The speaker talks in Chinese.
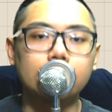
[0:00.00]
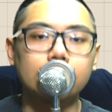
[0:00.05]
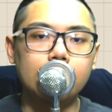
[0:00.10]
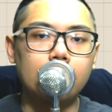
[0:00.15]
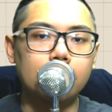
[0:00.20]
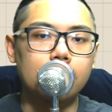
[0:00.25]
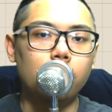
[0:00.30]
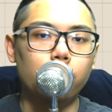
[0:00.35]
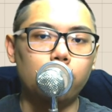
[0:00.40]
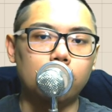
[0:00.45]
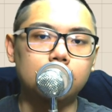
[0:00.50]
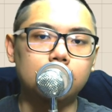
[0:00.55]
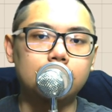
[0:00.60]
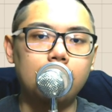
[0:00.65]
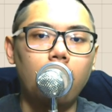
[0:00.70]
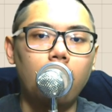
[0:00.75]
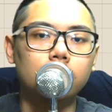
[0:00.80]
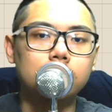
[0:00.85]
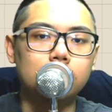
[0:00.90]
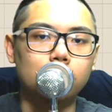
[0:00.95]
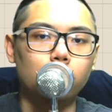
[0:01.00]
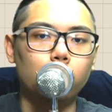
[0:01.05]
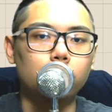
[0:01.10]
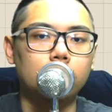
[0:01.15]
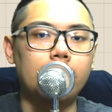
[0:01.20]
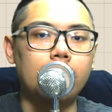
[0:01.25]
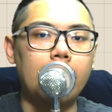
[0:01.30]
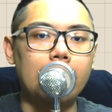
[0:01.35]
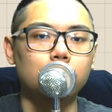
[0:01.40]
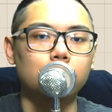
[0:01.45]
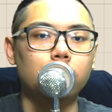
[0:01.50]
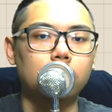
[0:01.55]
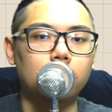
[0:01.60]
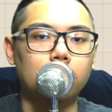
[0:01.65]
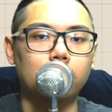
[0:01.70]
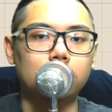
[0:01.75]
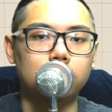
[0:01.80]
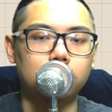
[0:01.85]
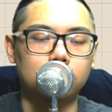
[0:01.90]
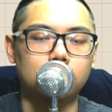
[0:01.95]
战歌五也是超级无敌安全
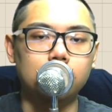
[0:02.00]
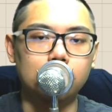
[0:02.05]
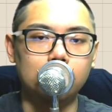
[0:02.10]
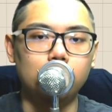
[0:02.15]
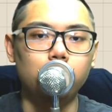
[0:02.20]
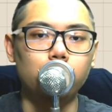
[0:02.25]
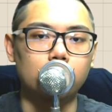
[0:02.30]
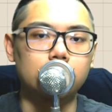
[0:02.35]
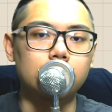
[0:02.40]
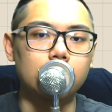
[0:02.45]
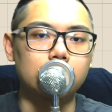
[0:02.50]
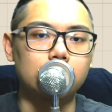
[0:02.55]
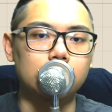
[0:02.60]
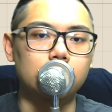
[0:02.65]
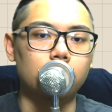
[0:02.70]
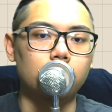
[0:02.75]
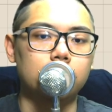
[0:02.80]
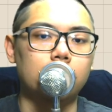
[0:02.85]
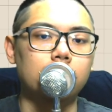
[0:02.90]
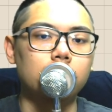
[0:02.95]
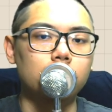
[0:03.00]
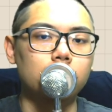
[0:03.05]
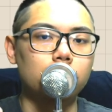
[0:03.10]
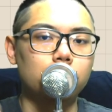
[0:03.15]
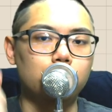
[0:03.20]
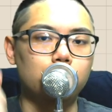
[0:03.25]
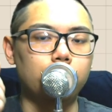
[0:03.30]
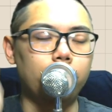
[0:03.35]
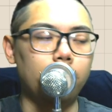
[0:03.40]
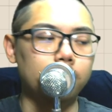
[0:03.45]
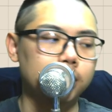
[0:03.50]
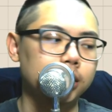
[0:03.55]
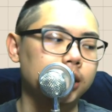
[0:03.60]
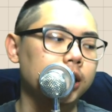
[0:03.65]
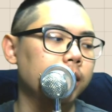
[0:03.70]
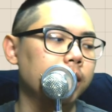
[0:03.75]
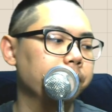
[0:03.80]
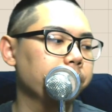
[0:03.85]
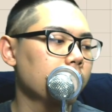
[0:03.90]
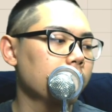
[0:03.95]
的石英元件机优生续报即
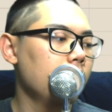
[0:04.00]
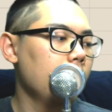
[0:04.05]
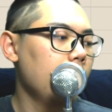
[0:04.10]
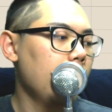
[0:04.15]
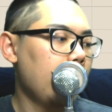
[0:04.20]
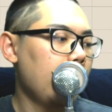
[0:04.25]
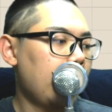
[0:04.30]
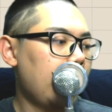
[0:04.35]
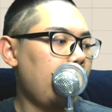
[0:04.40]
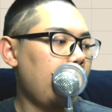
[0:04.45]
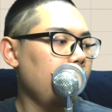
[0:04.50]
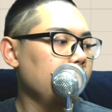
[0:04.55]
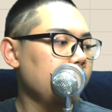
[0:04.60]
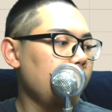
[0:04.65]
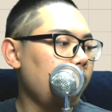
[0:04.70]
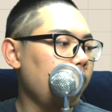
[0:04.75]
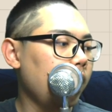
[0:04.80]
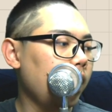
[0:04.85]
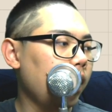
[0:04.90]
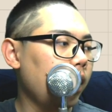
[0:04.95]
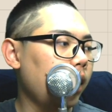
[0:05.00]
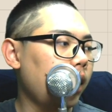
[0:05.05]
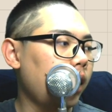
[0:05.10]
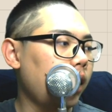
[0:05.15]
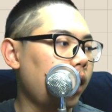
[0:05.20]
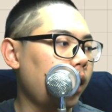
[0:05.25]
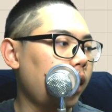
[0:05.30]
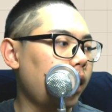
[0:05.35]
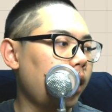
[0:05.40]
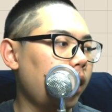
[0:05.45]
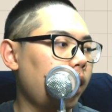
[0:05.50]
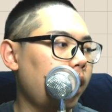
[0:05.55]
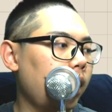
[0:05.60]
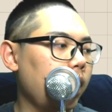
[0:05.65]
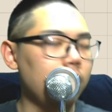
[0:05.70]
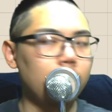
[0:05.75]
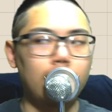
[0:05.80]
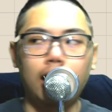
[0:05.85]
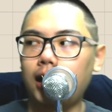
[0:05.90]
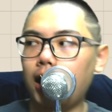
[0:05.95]
可。好，那
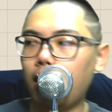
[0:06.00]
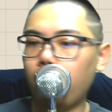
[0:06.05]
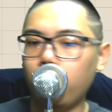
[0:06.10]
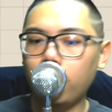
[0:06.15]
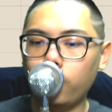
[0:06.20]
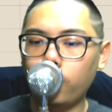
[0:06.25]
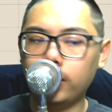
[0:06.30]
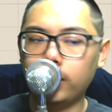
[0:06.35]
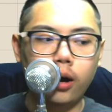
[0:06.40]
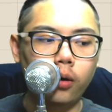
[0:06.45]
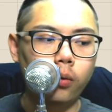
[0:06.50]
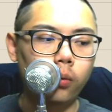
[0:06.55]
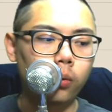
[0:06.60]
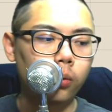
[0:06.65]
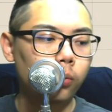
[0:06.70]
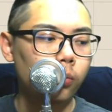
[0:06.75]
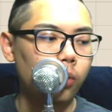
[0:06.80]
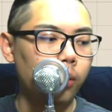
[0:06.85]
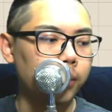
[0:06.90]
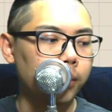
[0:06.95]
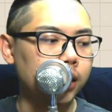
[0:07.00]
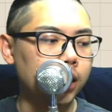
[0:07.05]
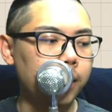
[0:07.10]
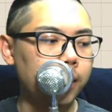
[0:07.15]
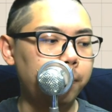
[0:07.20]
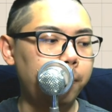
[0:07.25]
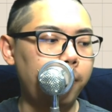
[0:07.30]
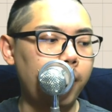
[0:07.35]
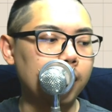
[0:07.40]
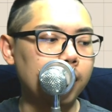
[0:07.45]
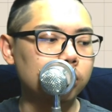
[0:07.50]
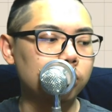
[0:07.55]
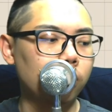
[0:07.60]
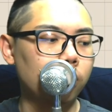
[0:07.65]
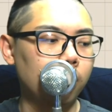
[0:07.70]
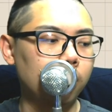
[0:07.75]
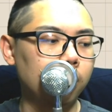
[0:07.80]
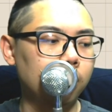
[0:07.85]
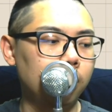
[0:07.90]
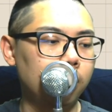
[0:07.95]
哎，赶快来回答我们一般
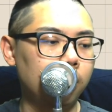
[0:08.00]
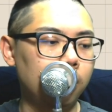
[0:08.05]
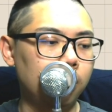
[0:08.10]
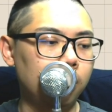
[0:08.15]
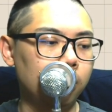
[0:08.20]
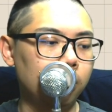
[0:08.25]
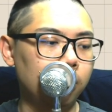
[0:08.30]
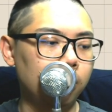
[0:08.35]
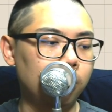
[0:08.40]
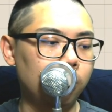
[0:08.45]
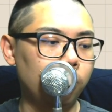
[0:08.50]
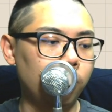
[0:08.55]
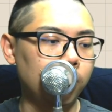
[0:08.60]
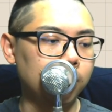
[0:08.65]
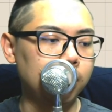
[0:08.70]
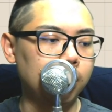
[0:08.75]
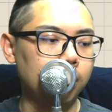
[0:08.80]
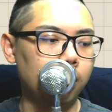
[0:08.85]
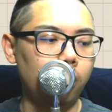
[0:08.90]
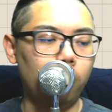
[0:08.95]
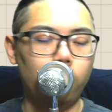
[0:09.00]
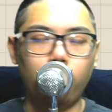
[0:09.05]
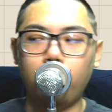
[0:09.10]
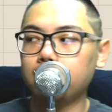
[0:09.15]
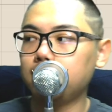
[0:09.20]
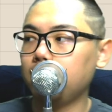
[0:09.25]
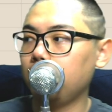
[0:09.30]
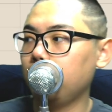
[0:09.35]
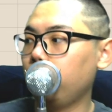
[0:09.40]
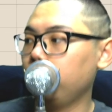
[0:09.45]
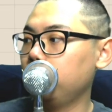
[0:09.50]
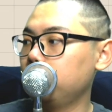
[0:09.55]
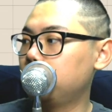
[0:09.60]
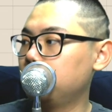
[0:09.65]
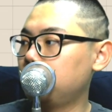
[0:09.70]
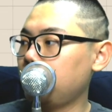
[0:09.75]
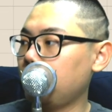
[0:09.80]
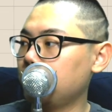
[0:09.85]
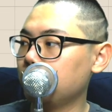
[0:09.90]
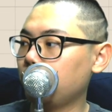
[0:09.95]
学员的问题喽！哇，今天
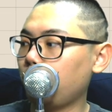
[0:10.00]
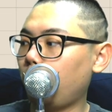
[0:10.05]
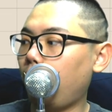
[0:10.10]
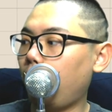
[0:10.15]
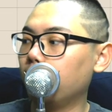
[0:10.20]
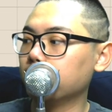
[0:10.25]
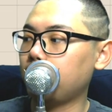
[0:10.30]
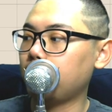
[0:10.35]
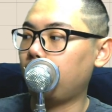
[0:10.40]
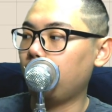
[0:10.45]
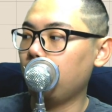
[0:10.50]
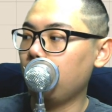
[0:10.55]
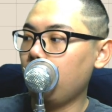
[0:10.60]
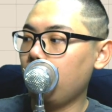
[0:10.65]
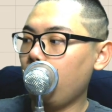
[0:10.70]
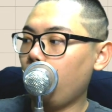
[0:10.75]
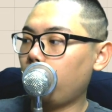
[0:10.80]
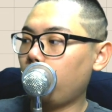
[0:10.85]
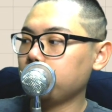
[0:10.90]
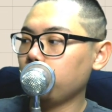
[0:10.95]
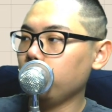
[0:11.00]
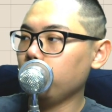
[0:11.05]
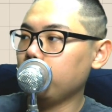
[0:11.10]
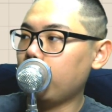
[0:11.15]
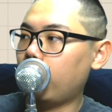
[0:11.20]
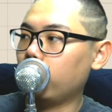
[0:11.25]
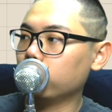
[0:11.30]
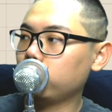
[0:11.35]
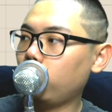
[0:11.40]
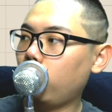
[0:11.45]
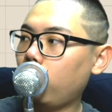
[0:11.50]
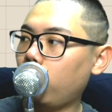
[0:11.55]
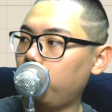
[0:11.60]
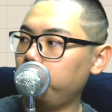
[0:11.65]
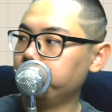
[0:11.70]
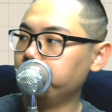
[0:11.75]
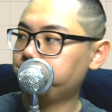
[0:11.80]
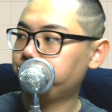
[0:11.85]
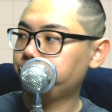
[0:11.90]
时间也是拖好长，哇，今天问题好多。哦。